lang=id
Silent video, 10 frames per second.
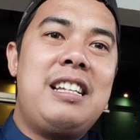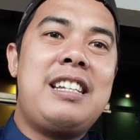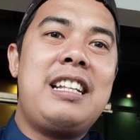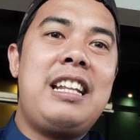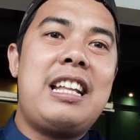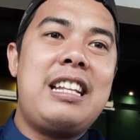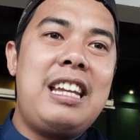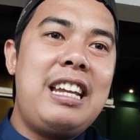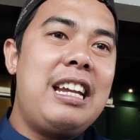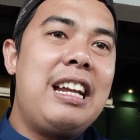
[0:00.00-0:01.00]
Saat ini
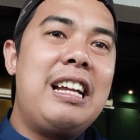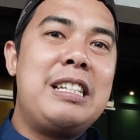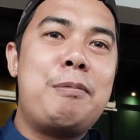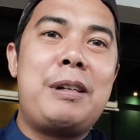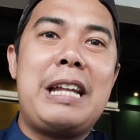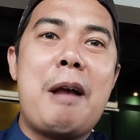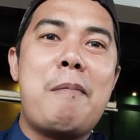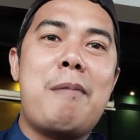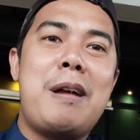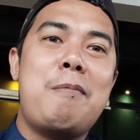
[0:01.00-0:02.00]
tadi seperti yang
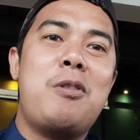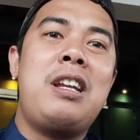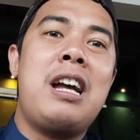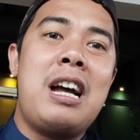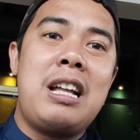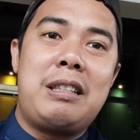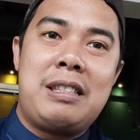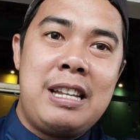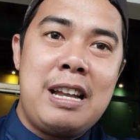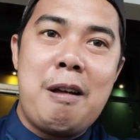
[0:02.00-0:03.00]
Bapak Ibu lihat
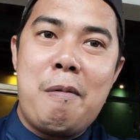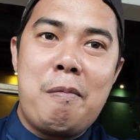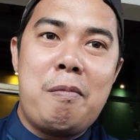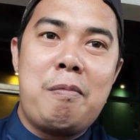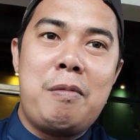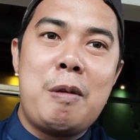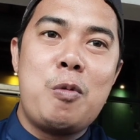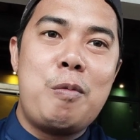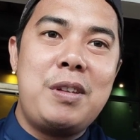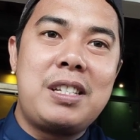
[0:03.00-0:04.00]
ya Pak
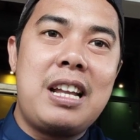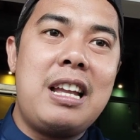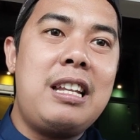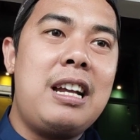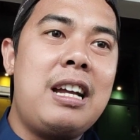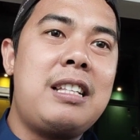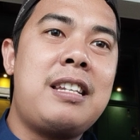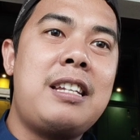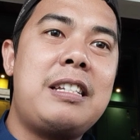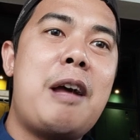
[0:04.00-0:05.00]
sekalian lihat
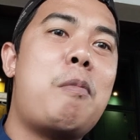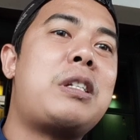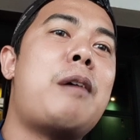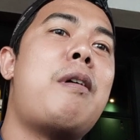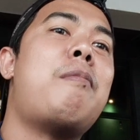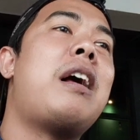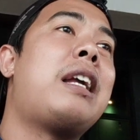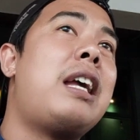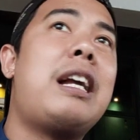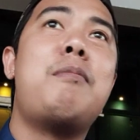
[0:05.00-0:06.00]
saya sedang bersama Pak
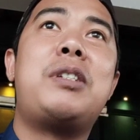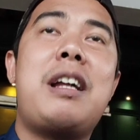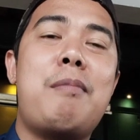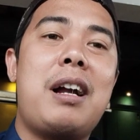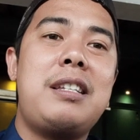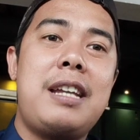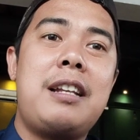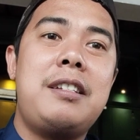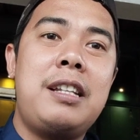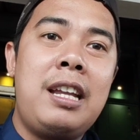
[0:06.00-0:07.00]
Kiai kami sedang makan
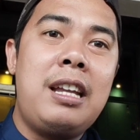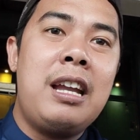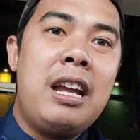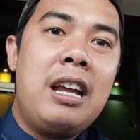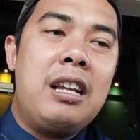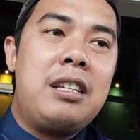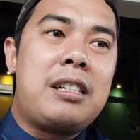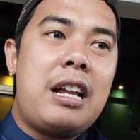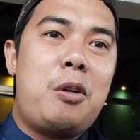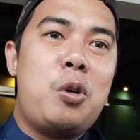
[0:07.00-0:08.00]
siang di sini
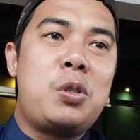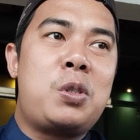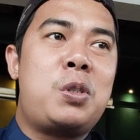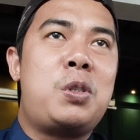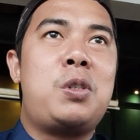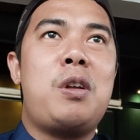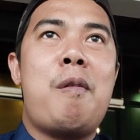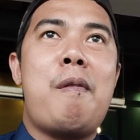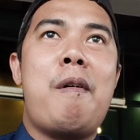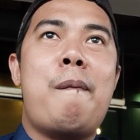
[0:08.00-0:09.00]
sekaligus
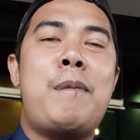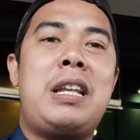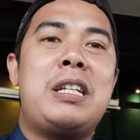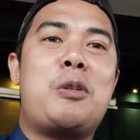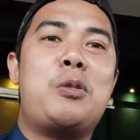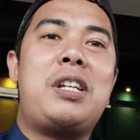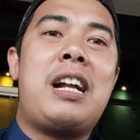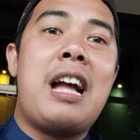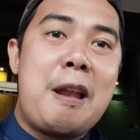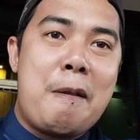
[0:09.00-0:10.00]

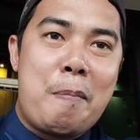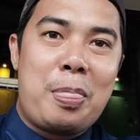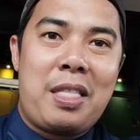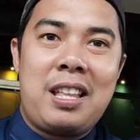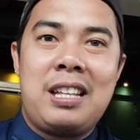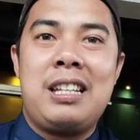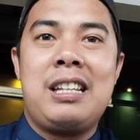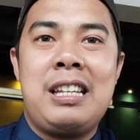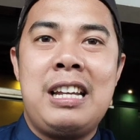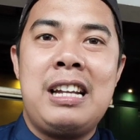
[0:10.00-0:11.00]
mendiskusikan
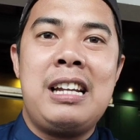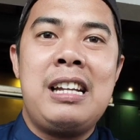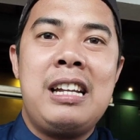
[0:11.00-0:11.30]
ya